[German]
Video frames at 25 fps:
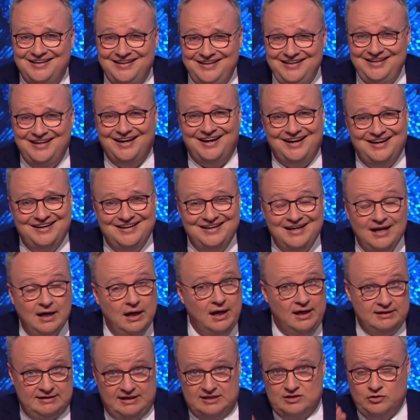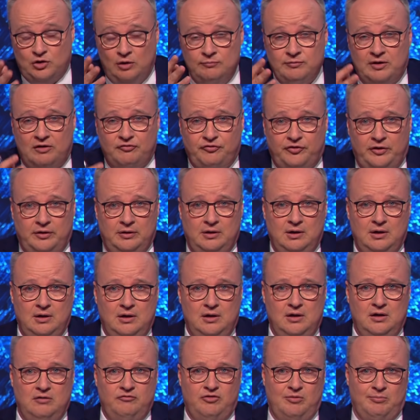ja, das kommt davon,
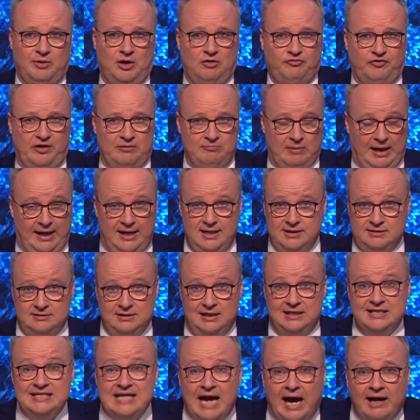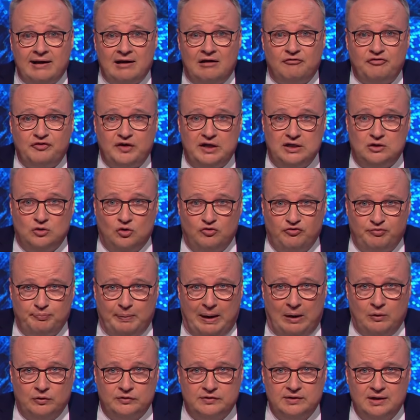wenn man auf einem alten Indianerfriedhof
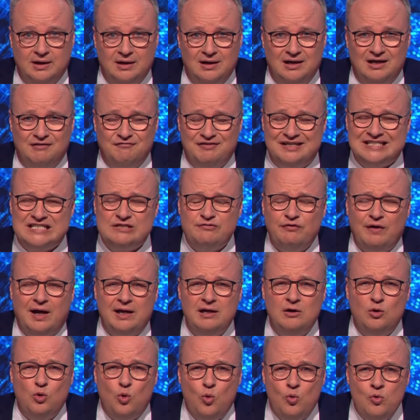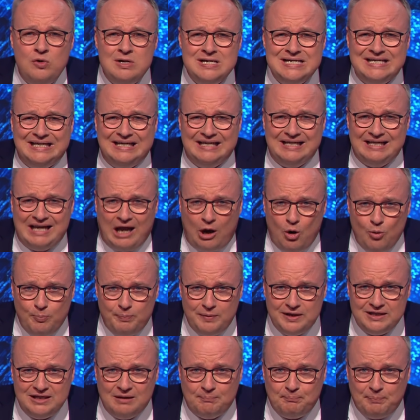baut. Was für eine
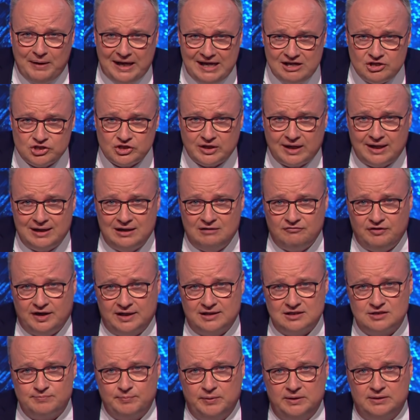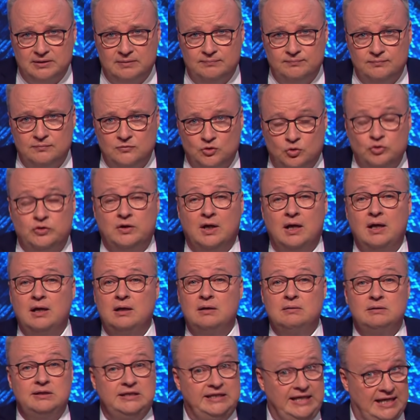unglaubliche Pechsträhne war das bitte. Gut,
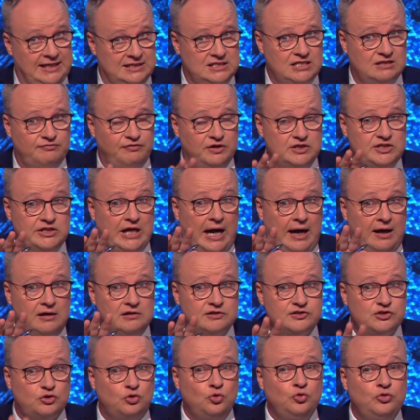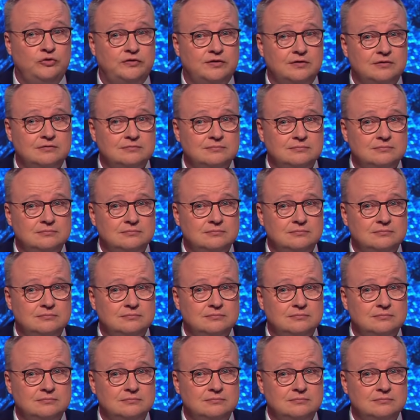jetzt wird ja alles gut.